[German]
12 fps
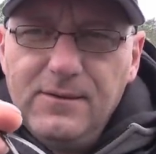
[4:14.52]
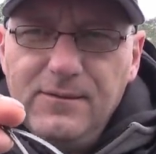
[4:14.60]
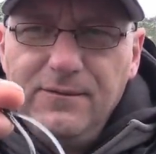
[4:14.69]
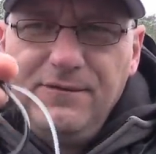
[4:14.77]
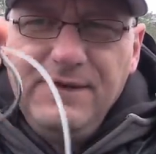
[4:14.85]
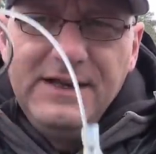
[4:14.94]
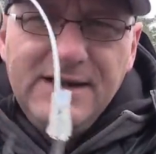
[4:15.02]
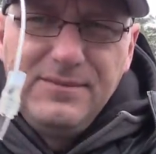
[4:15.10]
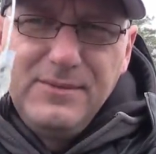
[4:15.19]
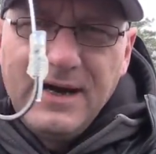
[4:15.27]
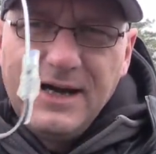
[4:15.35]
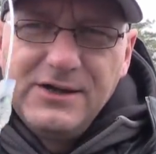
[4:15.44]
will ich
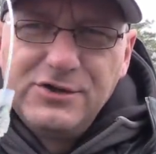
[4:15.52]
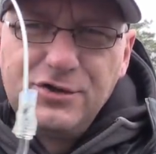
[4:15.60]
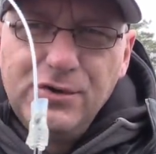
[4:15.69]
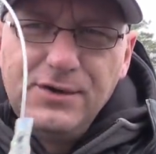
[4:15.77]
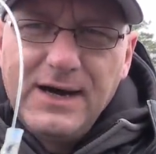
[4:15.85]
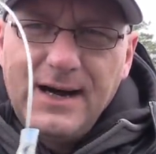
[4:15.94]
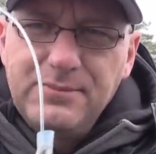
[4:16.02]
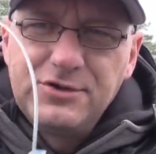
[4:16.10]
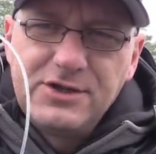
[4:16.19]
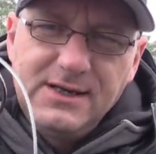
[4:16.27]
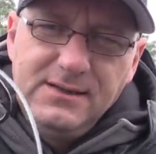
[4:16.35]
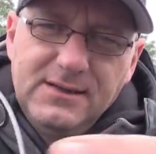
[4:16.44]
mir einen schönen
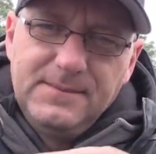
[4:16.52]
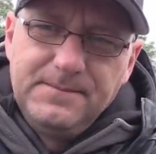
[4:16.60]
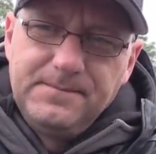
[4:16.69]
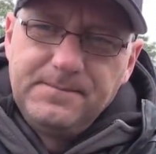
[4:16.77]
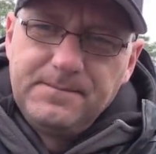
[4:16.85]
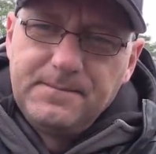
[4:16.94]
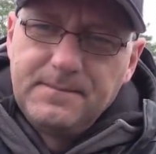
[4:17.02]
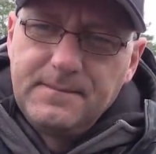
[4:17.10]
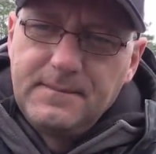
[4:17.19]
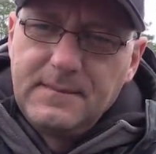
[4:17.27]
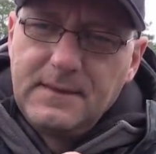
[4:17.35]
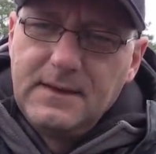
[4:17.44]
Abstand
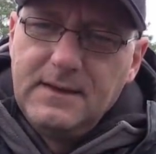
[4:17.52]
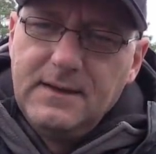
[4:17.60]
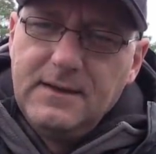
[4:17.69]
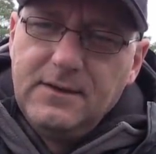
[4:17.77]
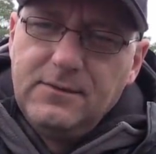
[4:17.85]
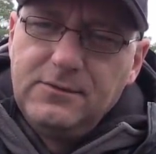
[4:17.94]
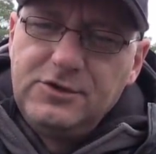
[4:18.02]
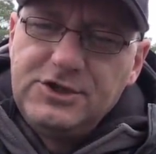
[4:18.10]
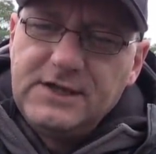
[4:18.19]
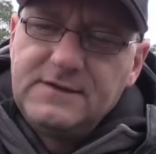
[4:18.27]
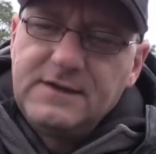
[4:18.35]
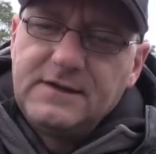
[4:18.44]
und
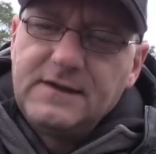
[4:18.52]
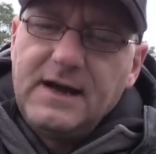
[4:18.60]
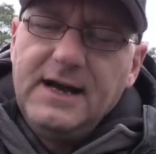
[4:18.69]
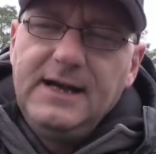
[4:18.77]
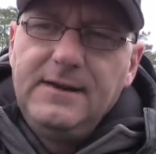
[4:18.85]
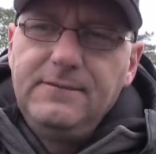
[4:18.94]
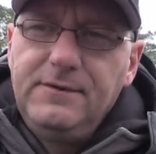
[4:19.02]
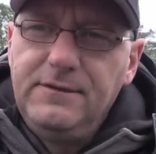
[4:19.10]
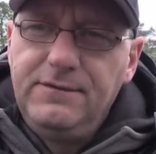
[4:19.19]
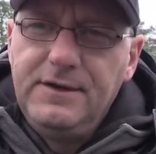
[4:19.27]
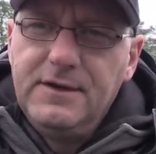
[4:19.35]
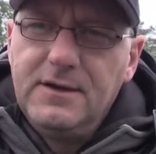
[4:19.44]
schätze das ein, wie
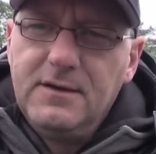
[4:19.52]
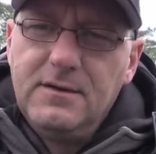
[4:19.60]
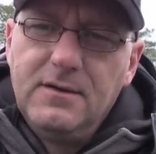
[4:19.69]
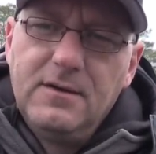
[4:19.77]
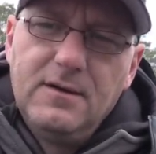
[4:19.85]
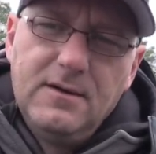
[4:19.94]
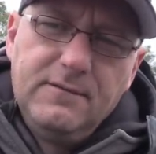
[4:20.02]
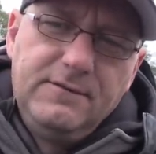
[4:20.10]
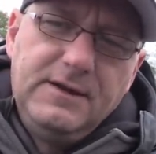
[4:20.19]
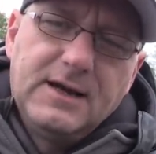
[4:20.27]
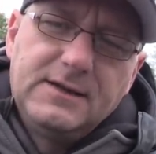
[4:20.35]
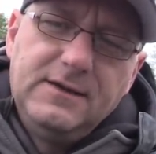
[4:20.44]
viel,
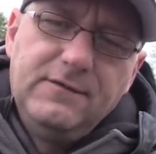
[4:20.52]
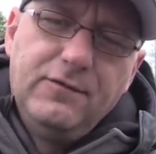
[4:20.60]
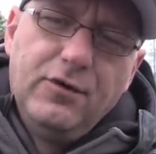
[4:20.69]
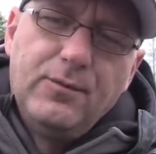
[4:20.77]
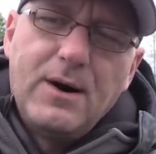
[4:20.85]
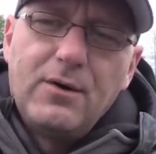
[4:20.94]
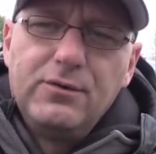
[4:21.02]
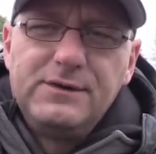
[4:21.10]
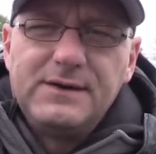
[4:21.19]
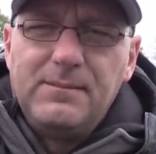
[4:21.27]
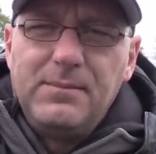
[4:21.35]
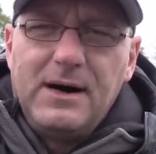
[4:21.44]
wie lang die Würmer
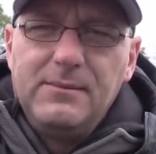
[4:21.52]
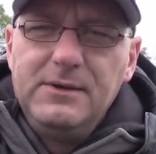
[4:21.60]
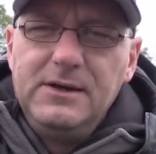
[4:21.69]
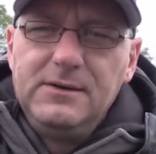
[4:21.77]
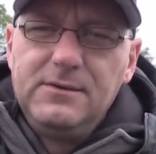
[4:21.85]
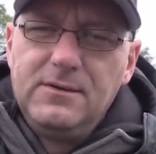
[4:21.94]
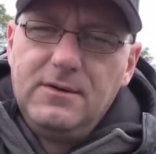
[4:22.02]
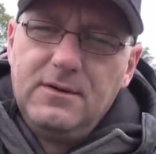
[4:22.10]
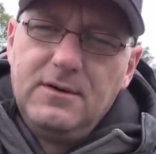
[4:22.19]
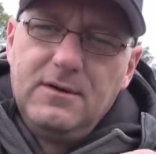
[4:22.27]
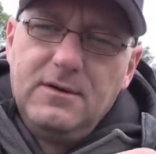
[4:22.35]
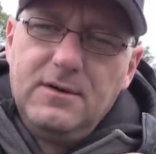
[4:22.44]
runterbammeln.
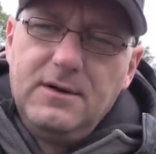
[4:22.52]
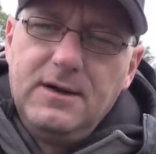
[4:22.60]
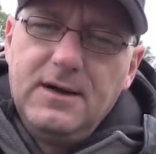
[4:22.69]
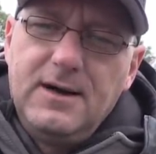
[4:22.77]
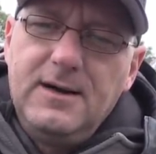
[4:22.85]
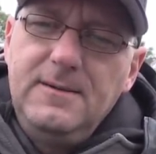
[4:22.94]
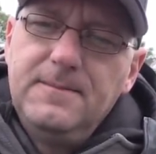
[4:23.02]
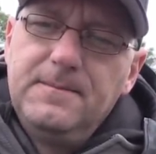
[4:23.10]
Ja,